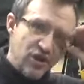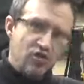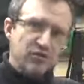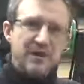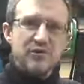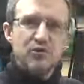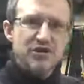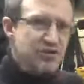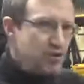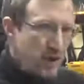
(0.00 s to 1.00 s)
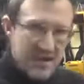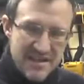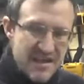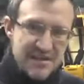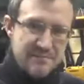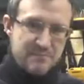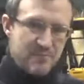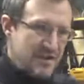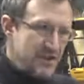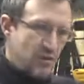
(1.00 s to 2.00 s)
Он подходит не только детям,
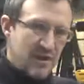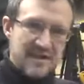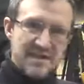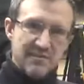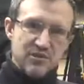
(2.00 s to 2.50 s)
не только тем,